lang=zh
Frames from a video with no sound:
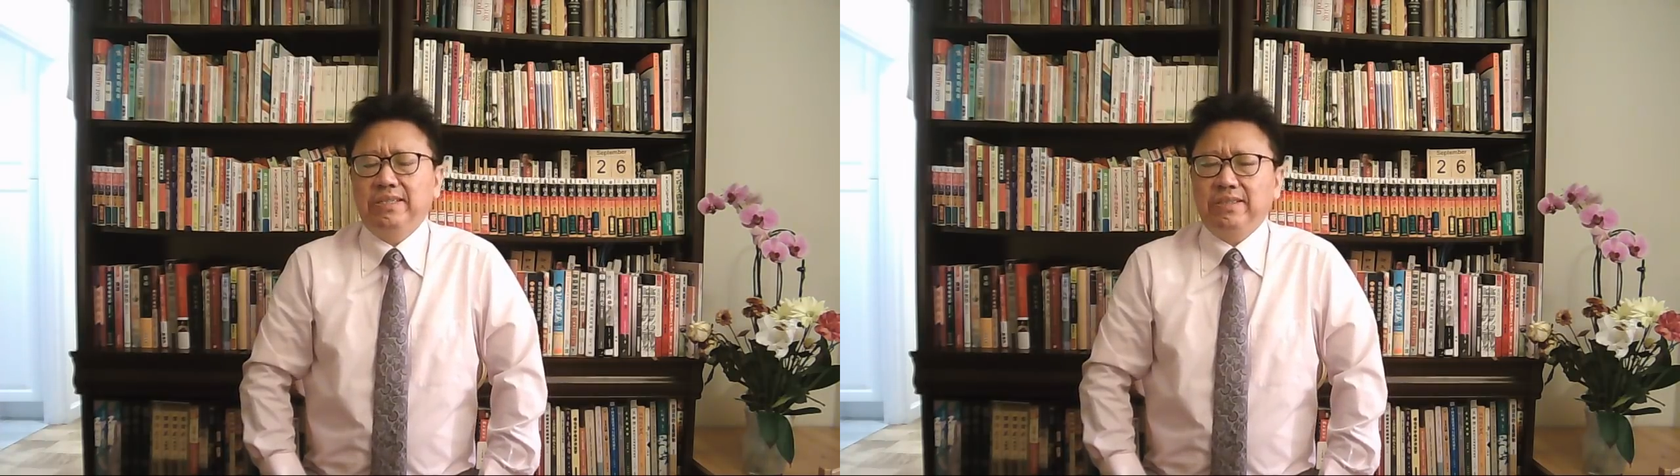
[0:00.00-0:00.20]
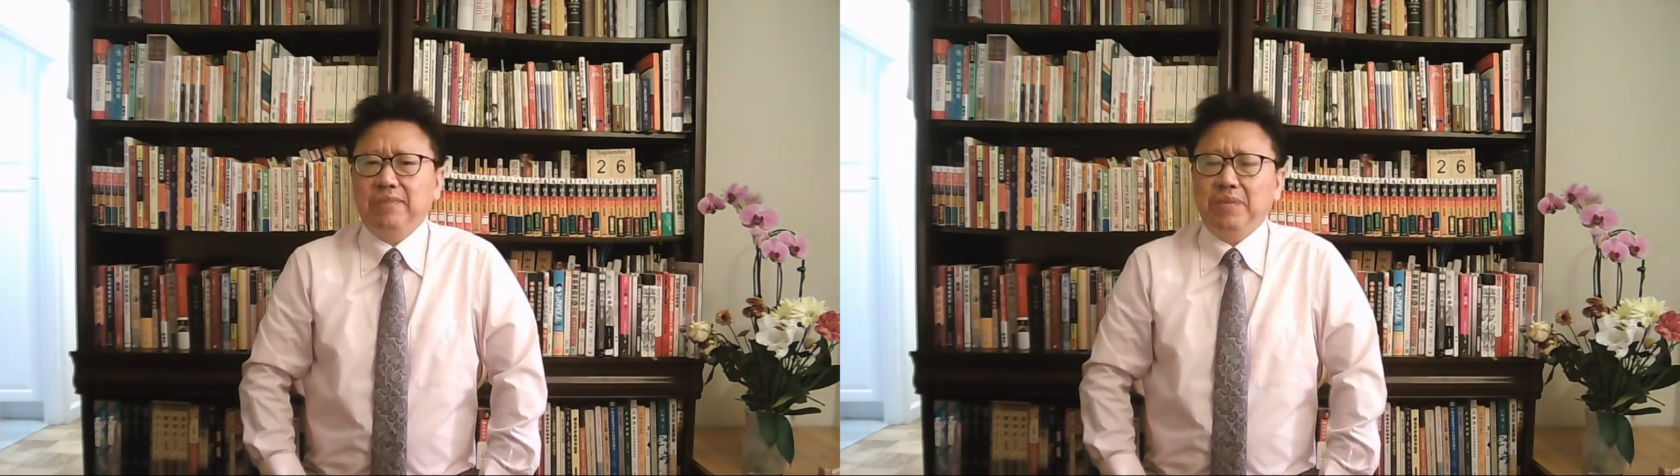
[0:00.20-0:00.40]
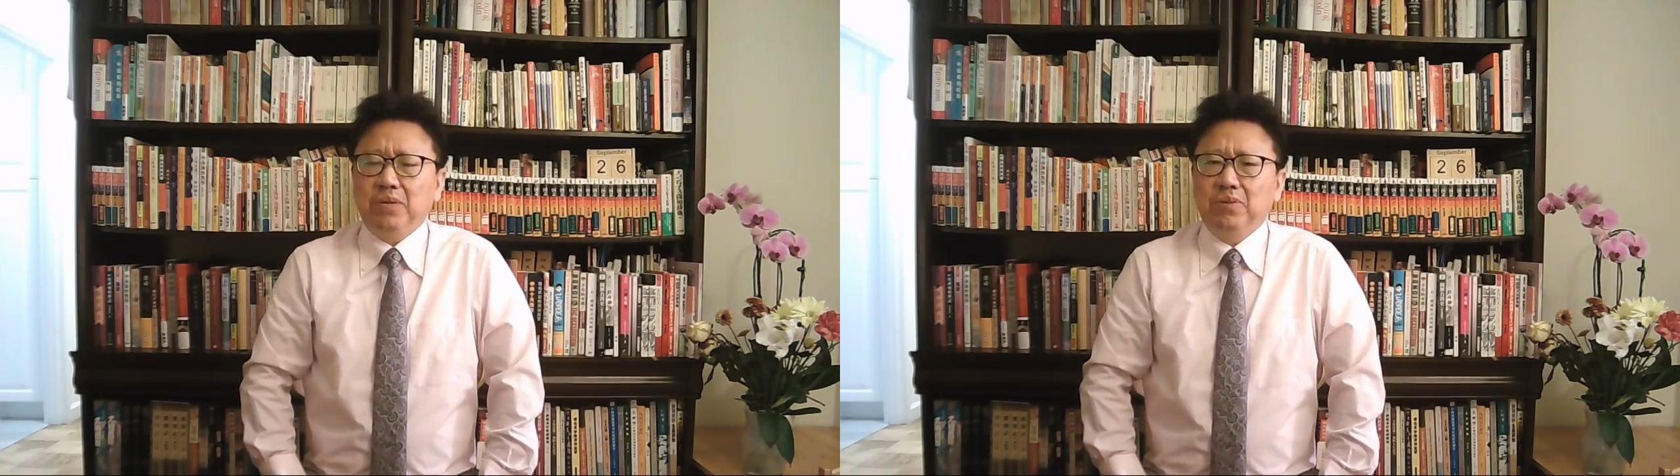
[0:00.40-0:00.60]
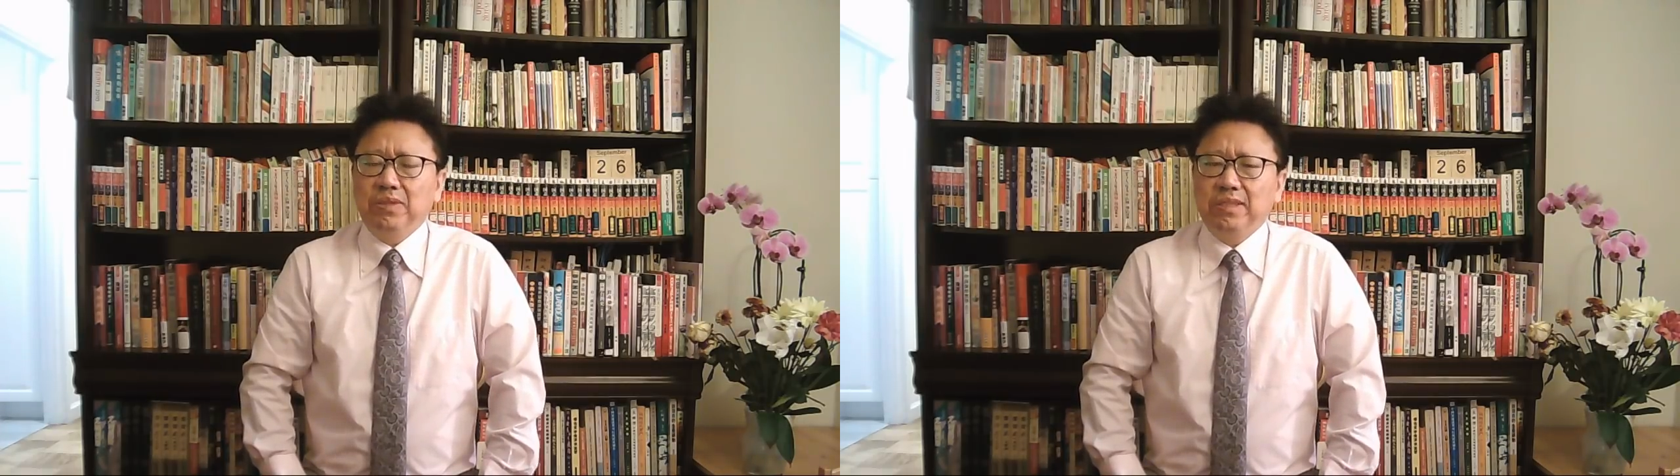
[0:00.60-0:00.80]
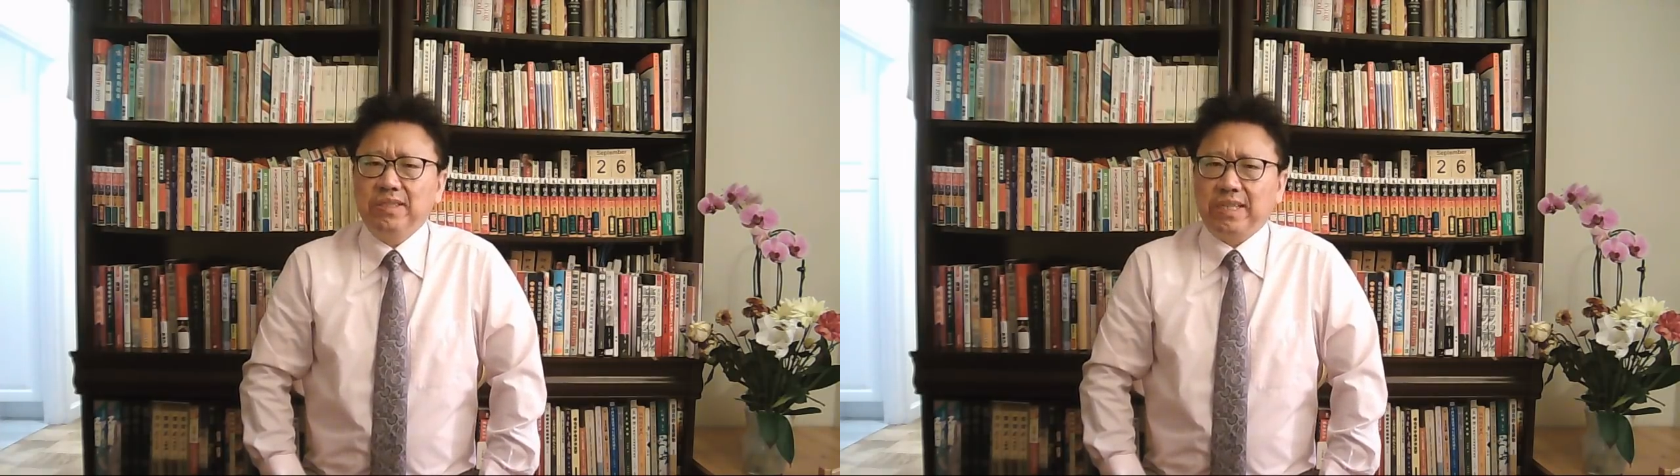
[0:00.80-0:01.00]
在美
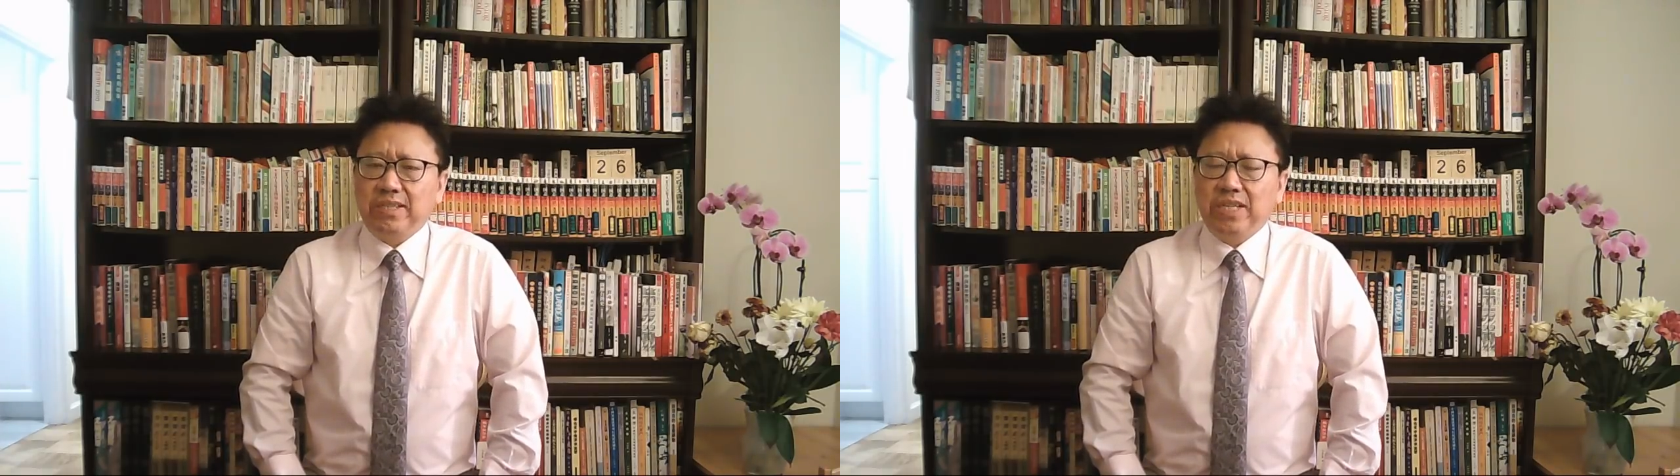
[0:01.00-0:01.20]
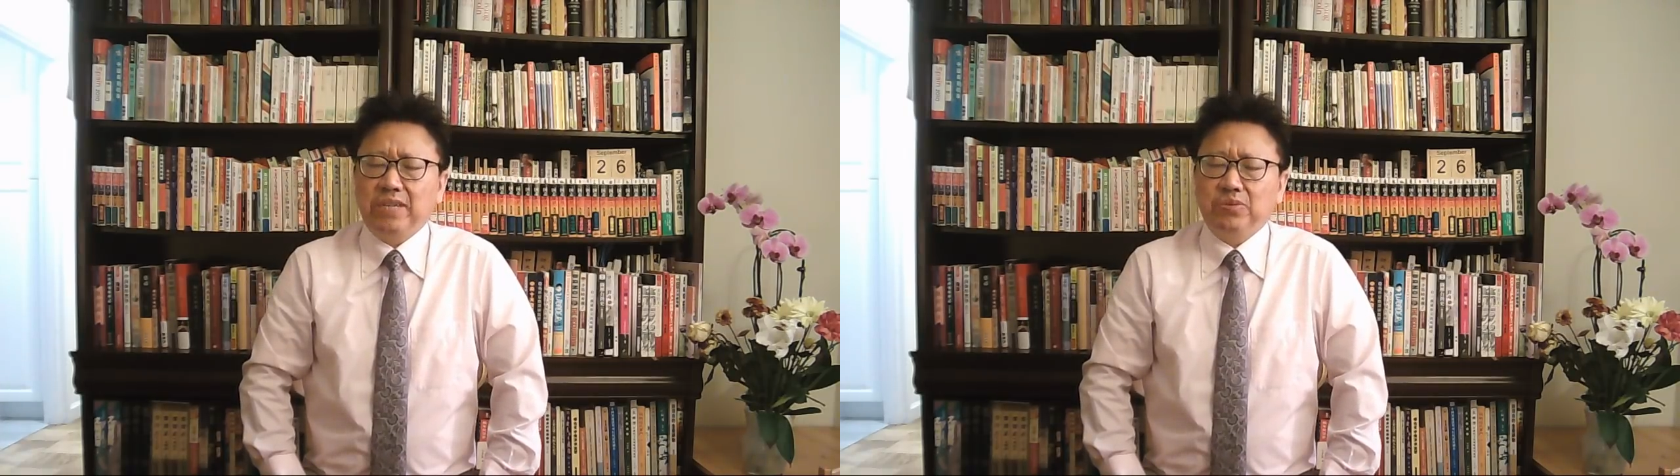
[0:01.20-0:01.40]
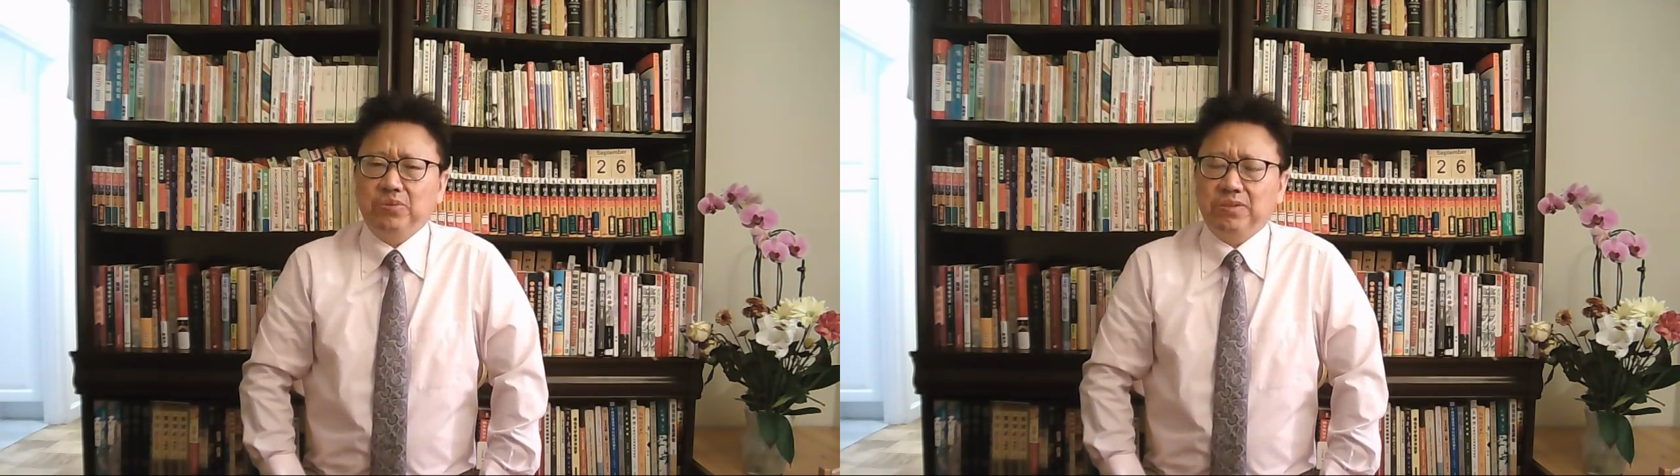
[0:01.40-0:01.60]
国他的家属、